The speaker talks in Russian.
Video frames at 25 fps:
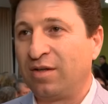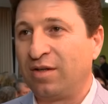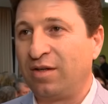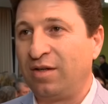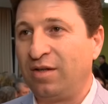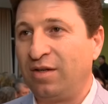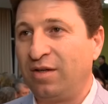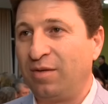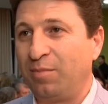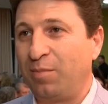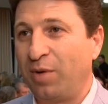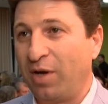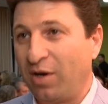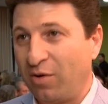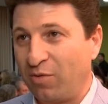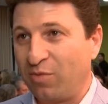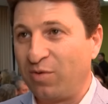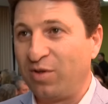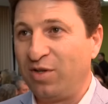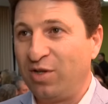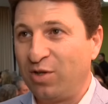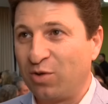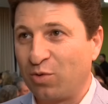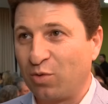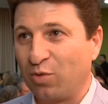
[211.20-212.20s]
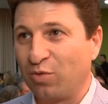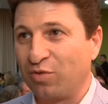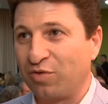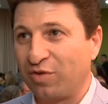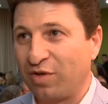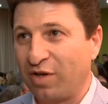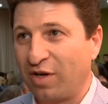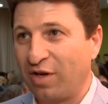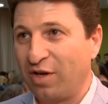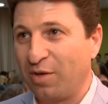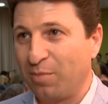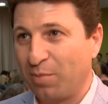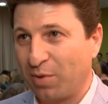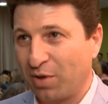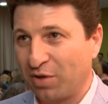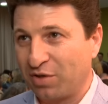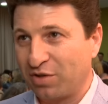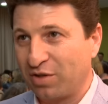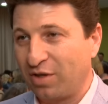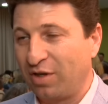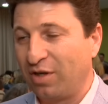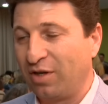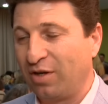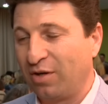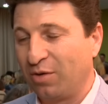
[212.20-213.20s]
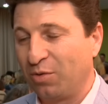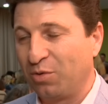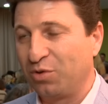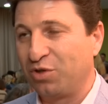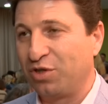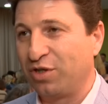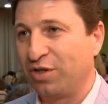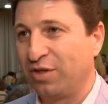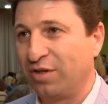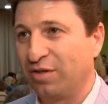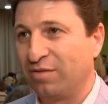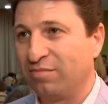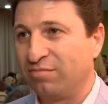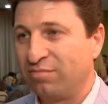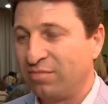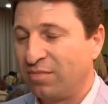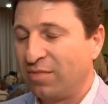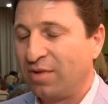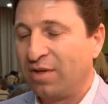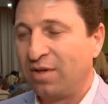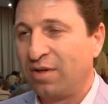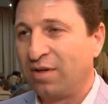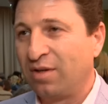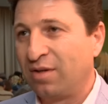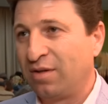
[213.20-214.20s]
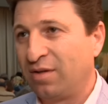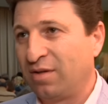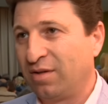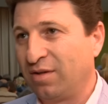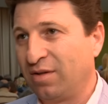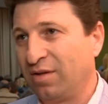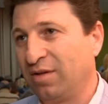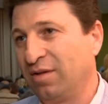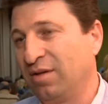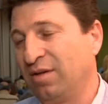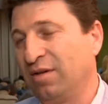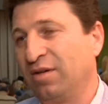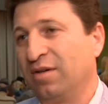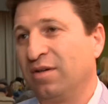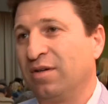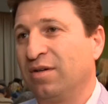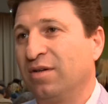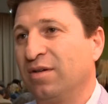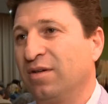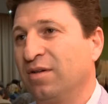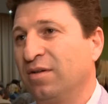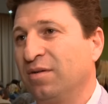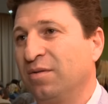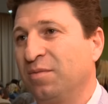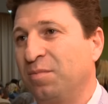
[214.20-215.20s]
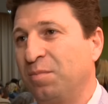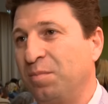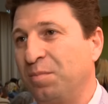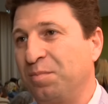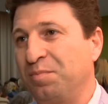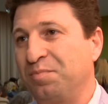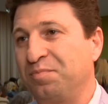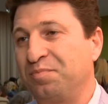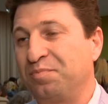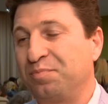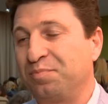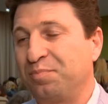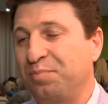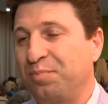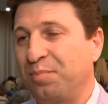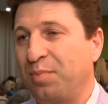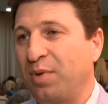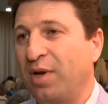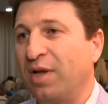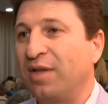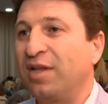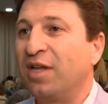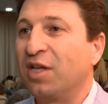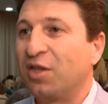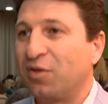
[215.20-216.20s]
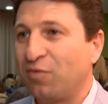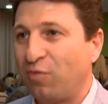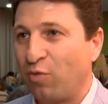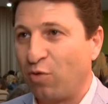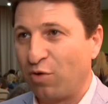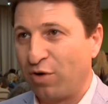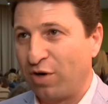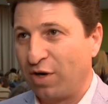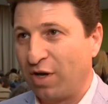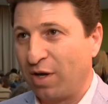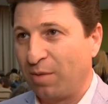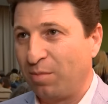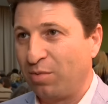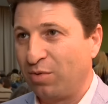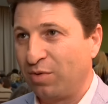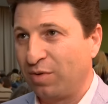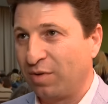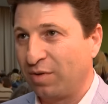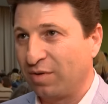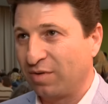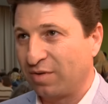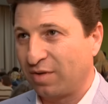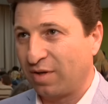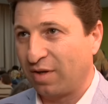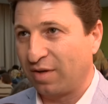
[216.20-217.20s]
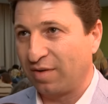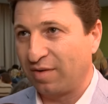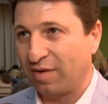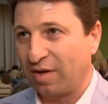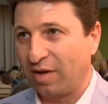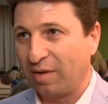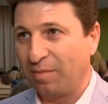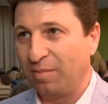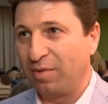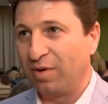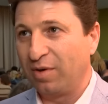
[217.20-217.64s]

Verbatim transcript: И первые дискуссии они прошли очень э, плодотворно, я бы сказал